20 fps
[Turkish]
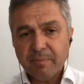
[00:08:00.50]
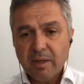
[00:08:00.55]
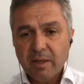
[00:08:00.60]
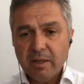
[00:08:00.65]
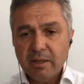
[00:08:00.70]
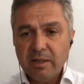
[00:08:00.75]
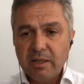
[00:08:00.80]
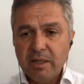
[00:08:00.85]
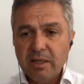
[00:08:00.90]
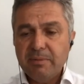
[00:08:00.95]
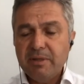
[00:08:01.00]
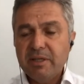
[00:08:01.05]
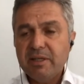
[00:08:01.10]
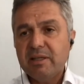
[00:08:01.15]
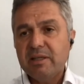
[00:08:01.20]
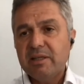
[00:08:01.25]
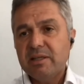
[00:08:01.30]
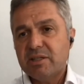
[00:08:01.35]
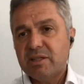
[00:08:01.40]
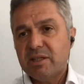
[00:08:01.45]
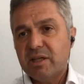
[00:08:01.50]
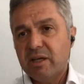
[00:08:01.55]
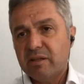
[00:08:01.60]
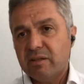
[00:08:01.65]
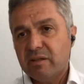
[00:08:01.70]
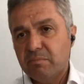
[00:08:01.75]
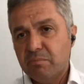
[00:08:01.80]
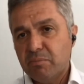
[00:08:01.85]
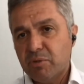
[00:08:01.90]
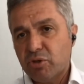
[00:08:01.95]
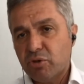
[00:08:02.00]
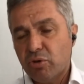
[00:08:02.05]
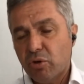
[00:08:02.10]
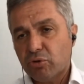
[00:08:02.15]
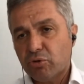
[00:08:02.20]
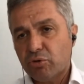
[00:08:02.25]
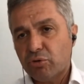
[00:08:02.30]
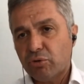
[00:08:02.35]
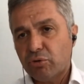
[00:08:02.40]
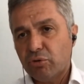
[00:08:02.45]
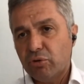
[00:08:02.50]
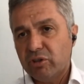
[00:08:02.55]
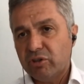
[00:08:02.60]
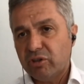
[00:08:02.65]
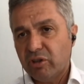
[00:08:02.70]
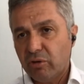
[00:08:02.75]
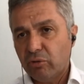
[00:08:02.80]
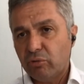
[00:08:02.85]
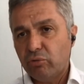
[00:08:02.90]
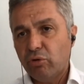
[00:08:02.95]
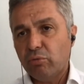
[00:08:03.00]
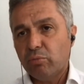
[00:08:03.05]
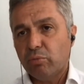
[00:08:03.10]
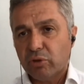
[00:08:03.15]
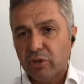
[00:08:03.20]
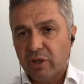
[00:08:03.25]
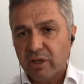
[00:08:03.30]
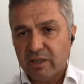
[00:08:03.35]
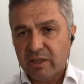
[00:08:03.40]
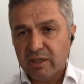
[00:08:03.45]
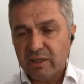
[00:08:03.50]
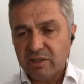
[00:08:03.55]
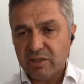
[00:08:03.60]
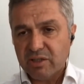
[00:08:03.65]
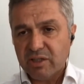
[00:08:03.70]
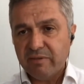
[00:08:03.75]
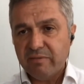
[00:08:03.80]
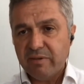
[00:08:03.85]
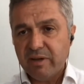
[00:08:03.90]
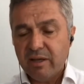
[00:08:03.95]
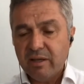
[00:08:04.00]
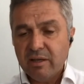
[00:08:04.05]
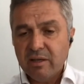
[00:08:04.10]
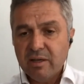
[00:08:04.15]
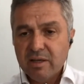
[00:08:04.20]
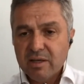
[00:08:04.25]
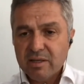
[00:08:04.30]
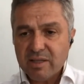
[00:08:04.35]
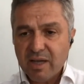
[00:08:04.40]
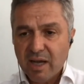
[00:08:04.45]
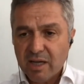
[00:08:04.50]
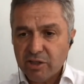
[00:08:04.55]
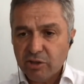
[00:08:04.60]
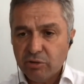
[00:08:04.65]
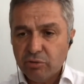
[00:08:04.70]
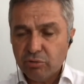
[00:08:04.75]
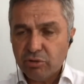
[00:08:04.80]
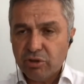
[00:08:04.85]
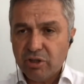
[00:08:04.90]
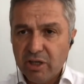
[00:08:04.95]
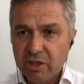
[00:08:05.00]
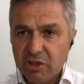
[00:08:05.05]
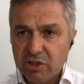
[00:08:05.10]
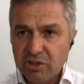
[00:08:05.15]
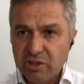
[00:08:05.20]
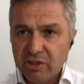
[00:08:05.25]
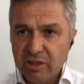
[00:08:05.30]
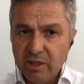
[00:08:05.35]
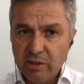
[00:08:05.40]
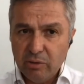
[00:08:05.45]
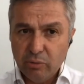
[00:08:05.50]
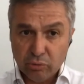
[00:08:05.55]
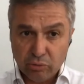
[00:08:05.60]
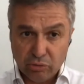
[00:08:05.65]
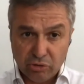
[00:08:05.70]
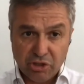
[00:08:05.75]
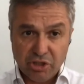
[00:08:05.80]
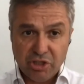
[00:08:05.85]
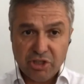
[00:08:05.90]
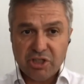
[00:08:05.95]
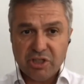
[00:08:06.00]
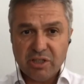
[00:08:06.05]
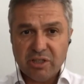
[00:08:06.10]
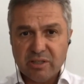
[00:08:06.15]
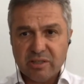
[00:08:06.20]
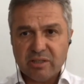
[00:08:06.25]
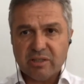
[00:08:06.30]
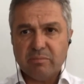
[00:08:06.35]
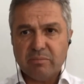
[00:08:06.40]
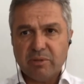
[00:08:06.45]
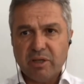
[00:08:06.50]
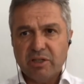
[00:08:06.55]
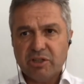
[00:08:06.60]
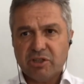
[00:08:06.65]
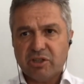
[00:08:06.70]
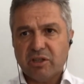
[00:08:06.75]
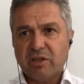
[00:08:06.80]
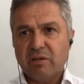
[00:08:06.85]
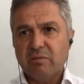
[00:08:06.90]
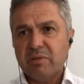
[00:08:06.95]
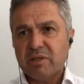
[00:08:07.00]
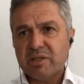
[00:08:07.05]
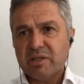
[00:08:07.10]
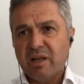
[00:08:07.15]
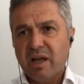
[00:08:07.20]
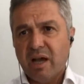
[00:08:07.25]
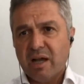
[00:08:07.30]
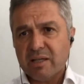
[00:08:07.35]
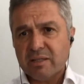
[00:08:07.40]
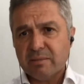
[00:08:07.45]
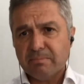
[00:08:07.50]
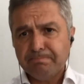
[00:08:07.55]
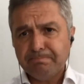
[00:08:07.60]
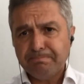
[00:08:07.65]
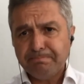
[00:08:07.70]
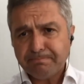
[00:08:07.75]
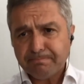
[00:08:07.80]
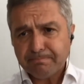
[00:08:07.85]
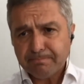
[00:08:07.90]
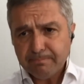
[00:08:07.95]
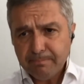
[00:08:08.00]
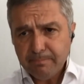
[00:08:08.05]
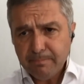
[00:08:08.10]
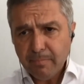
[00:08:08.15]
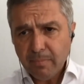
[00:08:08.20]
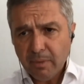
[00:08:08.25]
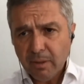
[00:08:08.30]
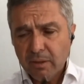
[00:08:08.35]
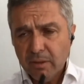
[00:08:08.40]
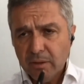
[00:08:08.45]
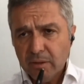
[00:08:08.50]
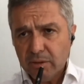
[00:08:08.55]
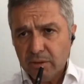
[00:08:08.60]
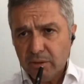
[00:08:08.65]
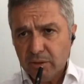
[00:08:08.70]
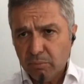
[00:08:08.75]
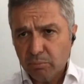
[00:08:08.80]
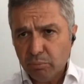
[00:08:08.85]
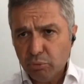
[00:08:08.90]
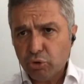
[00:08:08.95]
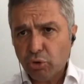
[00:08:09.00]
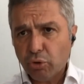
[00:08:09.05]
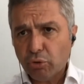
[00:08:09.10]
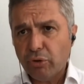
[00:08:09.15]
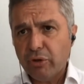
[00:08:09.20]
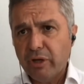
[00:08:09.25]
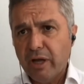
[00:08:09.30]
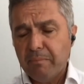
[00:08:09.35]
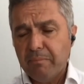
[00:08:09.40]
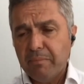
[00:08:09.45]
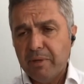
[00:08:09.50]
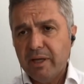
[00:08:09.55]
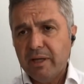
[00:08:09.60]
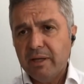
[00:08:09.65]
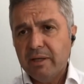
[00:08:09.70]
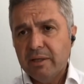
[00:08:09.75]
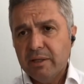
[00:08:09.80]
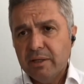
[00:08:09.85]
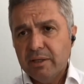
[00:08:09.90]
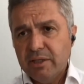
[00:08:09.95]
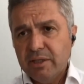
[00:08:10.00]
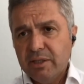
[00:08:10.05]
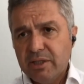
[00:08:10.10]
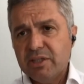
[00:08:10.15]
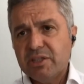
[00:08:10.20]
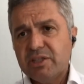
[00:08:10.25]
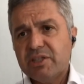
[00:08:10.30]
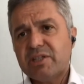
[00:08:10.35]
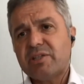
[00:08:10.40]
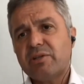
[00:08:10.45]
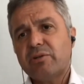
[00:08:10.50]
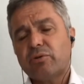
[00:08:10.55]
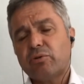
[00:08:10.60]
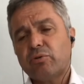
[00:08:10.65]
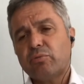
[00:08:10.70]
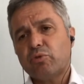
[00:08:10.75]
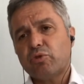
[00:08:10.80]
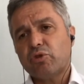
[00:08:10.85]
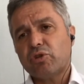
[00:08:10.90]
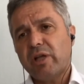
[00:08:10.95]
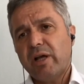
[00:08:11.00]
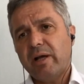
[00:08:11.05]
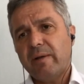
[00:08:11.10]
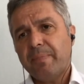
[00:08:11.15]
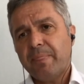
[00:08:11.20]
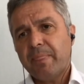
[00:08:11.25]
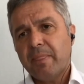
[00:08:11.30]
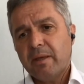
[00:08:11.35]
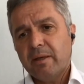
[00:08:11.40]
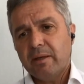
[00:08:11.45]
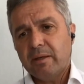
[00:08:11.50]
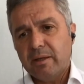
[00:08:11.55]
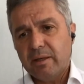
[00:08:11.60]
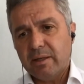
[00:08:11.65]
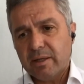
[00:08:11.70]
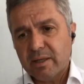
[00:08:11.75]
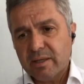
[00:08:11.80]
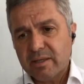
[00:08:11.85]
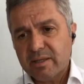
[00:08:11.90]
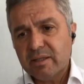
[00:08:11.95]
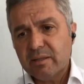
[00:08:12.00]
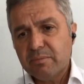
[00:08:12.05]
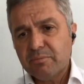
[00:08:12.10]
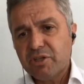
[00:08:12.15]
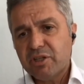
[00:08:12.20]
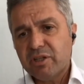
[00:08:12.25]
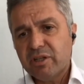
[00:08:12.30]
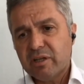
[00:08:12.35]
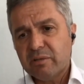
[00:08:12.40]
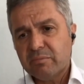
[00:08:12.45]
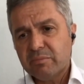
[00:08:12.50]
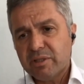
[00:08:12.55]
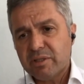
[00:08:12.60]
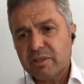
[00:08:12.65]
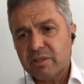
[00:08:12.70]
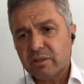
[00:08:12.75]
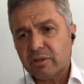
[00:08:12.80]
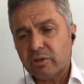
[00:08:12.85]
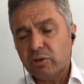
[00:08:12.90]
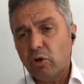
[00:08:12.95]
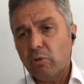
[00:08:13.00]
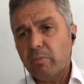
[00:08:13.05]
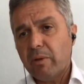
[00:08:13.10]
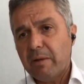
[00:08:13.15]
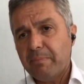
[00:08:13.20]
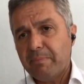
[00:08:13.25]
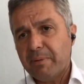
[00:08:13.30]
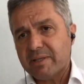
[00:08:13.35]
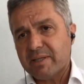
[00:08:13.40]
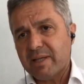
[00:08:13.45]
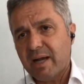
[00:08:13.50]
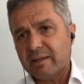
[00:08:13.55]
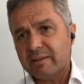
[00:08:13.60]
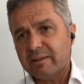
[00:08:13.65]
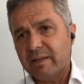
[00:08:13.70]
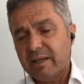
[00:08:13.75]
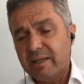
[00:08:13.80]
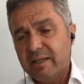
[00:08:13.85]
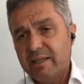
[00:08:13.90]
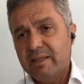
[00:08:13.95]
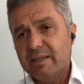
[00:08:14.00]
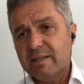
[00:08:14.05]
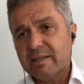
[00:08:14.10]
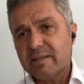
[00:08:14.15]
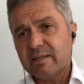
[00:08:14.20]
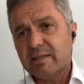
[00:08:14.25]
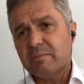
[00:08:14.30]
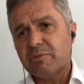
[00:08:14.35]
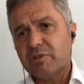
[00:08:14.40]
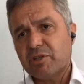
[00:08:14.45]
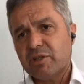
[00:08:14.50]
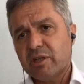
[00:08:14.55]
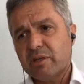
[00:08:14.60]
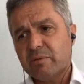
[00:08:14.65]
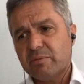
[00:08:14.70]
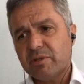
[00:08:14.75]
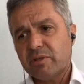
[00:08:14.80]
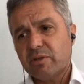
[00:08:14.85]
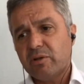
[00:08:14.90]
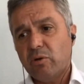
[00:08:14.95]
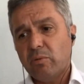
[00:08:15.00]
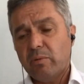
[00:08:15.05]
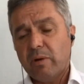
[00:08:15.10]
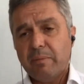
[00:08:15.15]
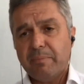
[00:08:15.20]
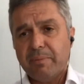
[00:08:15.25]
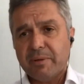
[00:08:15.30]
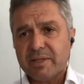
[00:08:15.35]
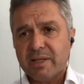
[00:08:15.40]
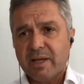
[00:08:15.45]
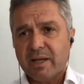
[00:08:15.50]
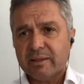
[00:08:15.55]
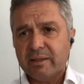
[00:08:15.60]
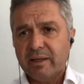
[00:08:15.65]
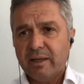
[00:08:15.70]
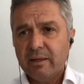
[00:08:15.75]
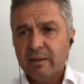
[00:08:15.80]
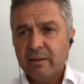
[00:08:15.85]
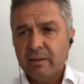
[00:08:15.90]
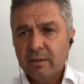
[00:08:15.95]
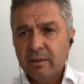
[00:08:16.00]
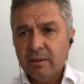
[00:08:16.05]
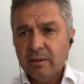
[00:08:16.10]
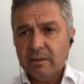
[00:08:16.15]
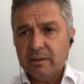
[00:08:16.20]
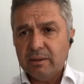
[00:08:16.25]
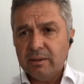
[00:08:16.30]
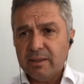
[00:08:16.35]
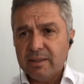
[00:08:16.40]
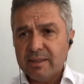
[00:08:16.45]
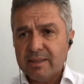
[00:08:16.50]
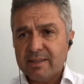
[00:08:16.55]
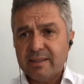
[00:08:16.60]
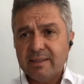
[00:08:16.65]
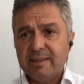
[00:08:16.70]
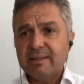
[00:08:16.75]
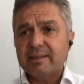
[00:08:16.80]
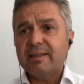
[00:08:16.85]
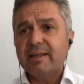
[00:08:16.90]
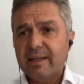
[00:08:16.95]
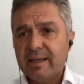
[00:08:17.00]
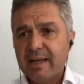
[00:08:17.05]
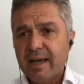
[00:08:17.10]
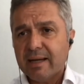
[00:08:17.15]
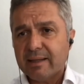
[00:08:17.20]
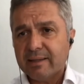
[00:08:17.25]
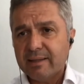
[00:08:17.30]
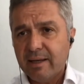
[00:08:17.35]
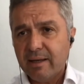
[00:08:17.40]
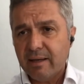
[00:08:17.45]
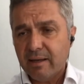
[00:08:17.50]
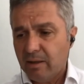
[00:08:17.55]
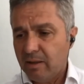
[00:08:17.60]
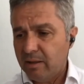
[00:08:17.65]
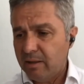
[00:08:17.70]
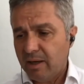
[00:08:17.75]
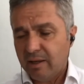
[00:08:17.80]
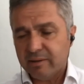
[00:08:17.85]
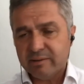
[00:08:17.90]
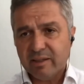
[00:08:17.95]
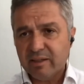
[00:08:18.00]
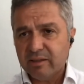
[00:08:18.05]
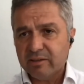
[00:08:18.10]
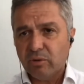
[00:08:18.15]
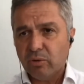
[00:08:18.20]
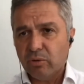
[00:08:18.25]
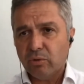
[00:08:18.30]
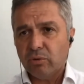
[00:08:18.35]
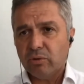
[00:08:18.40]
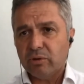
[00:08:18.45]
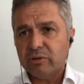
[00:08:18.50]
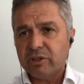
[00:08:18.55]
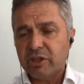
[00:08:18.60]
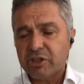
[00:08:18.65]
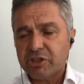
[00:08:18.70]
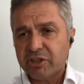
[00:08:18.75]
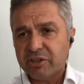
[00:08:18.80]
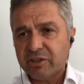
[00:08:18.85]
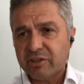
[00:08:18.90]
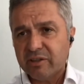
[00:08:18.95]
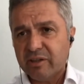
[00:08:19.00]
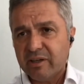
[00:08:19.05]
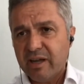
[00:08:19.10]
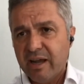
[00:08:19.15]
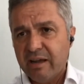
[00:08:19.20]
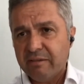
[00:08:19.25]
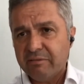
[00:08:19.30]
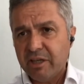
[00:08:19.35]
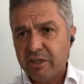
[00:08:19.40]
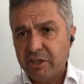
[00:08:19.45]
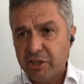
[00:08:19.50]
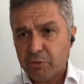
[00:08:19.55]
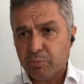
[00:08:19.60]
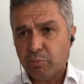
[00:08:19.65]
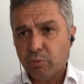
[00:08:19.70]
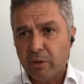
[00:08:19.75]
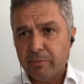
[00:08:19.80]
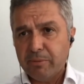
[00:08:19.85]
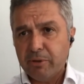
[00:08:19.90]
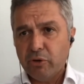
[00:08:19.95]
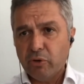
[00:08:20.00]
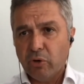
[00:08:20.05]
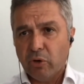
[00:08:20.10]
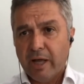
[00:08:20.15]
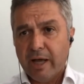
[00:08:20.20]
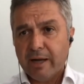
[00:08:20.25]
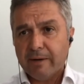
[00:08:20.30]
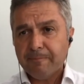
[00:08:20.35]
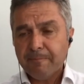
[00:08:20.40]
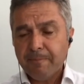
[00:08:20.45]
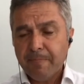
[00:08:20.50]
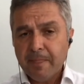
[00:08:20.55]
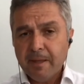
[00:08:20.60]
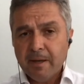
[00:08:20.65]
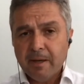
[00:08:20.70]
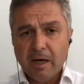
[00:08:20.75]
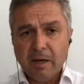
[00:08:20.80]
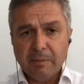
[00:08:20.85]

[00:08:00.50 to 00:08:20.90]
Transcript: var iyi bir İngilizce eğitimimiz yok çünkü literatür burada İngilizce ve sadece Türkiye için değil yurt dışı için yazılım geliştirilmesi lazım. Ee, bu çok önemli. İkinci sorunumuz da e, yazılımcılarımız global pazarda, iyi yazılımcılarımız global pazarda e, istedikleri yerde e, Adana'da yaşadıkları evden iş bulabiliyorlar.